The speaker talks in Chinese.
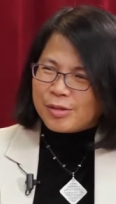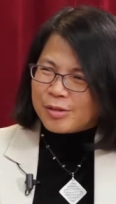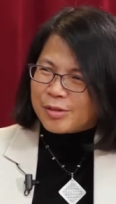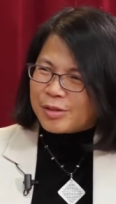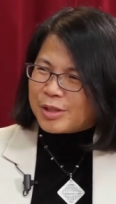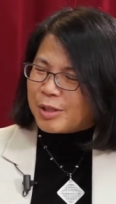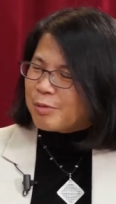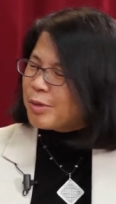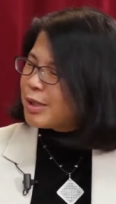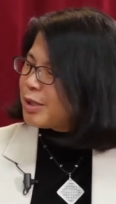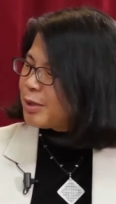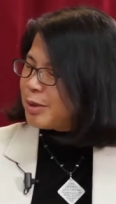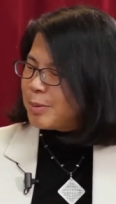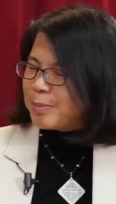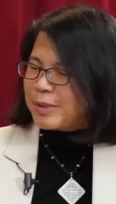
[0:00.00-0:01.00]
就成为
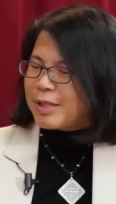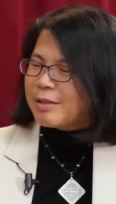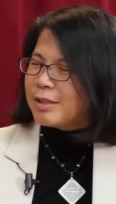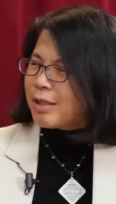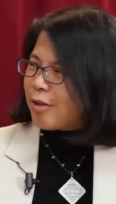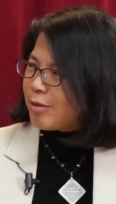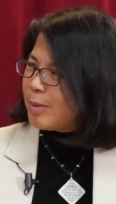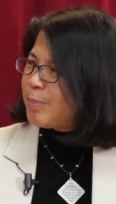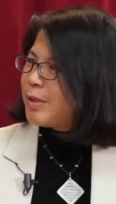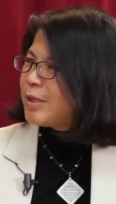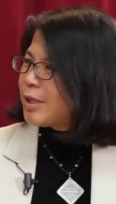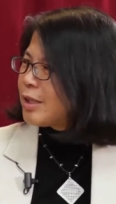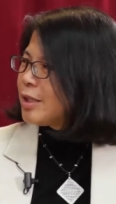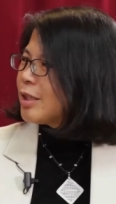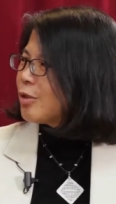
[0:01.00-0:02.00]
就是比较早一
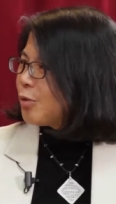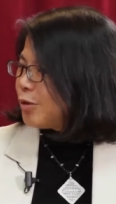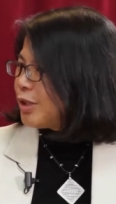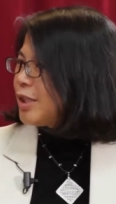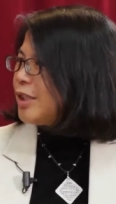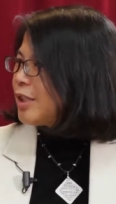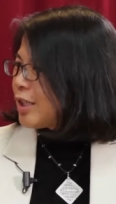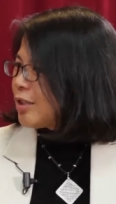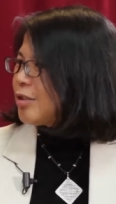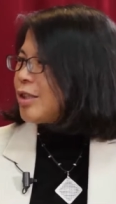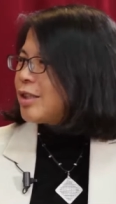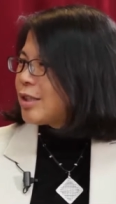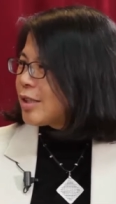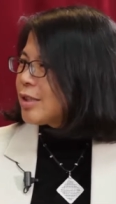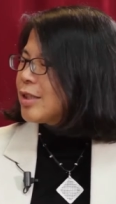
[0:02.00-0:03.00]
批的那种女性潜
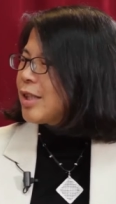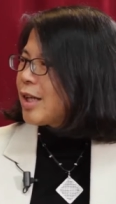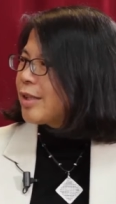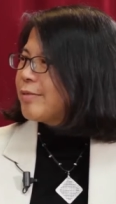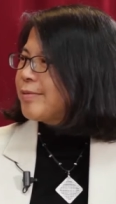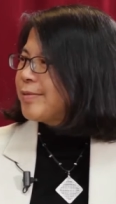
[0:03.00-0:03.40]
水者这样。